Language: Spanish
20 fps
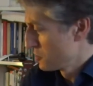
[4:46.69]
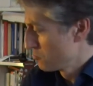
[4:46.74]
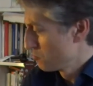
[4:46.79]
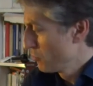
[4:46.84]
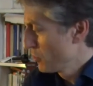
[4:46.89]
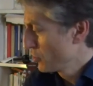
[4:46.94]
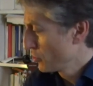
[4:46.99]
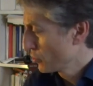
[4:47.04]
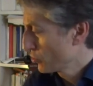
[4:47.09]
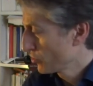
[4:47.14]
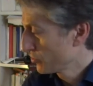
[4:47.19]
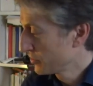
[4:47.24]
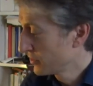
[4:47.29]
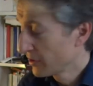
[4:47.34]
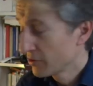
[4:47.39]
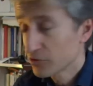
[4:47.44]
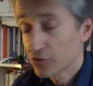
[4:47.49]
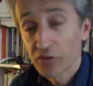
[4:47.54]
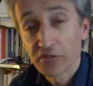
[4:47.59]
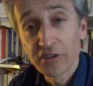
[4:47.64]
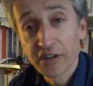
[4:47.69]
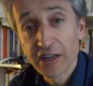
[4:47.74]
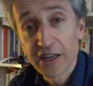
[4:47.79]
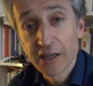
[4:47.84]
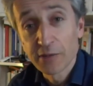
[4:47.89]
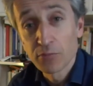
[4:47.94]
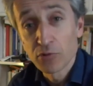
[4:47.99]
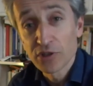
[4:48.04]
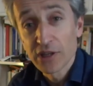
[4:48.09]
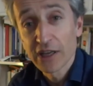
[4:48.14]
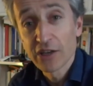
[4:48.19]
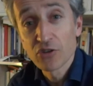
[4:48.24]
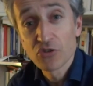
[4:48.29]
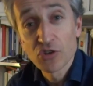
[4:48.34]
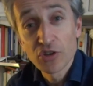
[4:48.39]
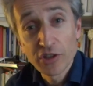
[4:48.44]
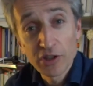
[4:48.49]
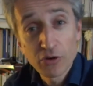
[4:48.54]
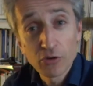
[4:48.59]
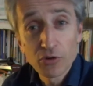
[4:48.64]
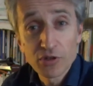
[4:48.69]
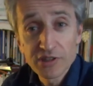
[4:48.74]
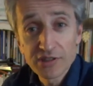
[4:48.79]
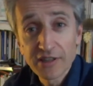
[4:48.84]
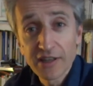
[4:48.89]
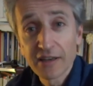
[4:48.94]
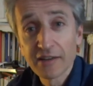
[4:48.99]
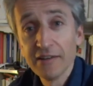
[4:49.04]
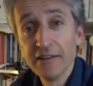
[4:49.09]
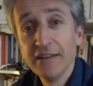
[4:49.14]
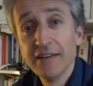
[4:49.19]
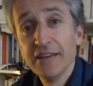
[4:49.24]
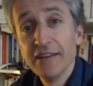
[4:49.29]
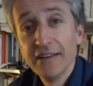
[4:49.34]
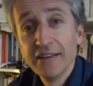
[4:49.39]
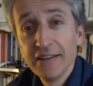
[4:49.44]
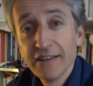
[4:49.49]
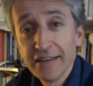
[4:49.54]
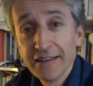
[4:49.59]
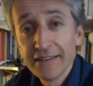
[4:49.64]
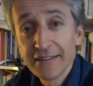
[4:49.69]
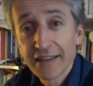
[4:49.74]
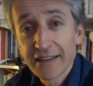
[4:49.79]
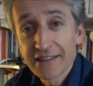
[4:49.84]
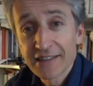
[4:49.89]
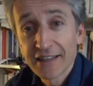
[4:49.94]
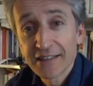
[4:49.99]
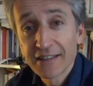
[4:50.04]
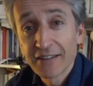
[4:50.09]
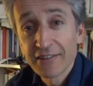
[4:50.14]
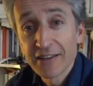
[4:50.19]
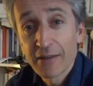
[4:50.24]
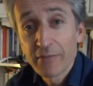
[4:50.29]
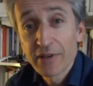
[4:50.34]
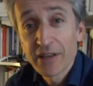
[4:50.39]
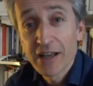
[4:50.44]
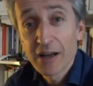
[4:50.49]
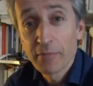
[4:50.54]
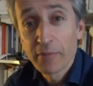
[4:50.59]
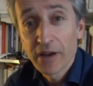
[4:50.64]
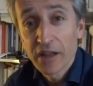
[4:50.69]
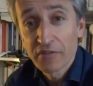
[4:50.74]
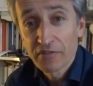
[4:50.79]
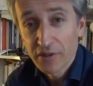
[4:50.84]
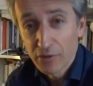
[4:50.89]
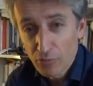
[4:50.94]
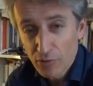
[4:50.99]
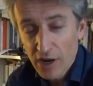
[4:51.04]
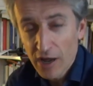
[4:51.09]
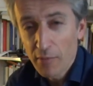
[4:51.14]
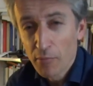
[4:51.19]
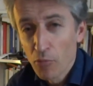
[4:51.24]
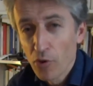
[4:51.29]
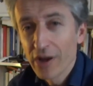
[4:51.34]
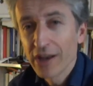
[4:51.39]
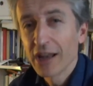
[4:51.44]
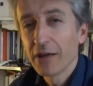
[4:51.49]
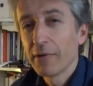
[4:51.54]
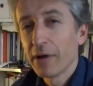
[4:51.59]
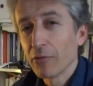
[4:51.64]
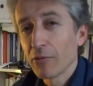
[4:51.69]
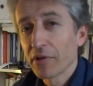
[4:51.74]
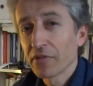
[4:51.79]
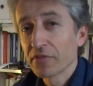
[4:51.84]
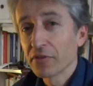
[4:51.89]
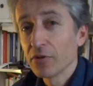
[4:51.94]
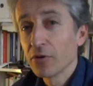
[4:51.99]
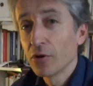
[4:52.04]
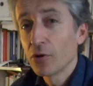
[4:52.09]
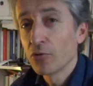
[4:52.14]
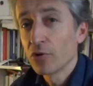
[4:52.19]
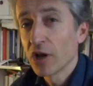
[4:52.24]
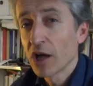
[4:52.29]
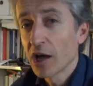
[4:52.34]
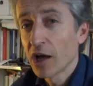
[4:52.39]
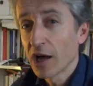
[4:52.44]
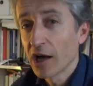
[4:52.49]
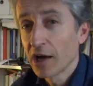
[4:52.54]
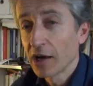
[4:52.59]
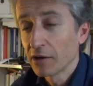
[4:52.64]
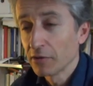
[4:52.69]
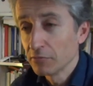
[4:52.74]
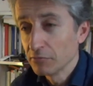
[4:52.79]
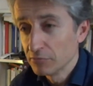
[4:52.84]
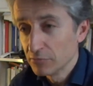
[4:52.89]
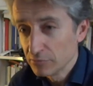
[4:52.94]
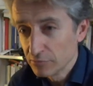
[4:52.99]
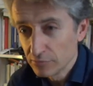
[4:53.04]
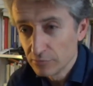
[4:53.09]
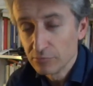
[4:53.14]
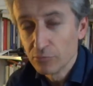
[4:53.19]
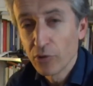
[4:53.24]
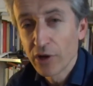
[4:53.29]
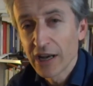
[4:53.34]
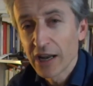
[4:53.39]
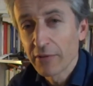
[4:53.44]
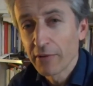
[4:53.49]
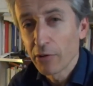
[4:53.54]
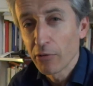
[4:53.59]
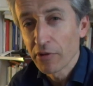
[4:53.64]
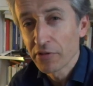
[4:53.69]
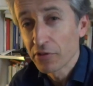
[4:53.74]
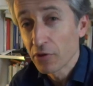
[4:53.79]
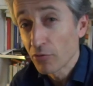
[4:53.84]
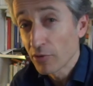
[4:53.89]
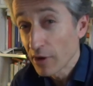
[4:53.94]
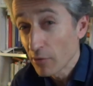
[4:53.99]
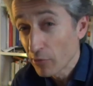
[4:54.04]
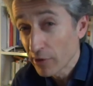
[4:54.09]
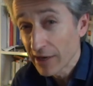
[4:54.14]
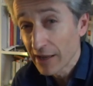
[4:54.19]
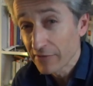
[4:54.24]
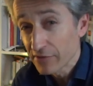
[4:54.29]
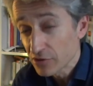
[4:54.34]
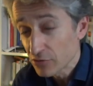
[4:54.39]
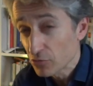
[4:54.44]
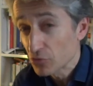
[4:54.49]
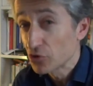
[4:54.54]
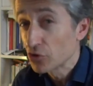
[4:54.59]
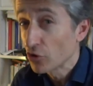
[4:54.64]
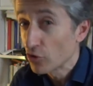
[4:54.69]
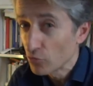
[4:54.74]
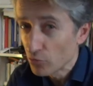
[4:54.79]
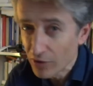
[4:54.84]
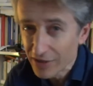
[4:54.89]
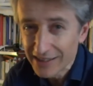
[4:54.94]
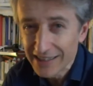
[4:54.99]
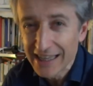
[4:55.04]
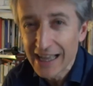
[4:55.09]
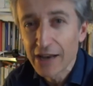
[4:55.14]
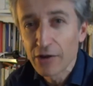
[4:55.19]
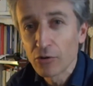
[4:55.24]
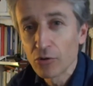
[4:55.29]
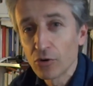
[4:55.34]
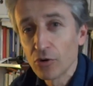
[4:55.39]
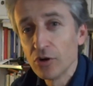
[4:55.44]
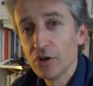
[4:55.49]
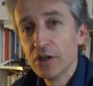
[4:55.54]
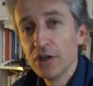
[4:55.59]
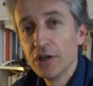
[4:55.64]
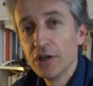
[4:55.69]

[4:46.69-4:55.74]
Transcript: Bueno, cocineros, cocineras, pues aquí os dejo esta interesante dinámica para hacer una buena evaluación, una buena evaluación, una buena discusión, un buen diálogo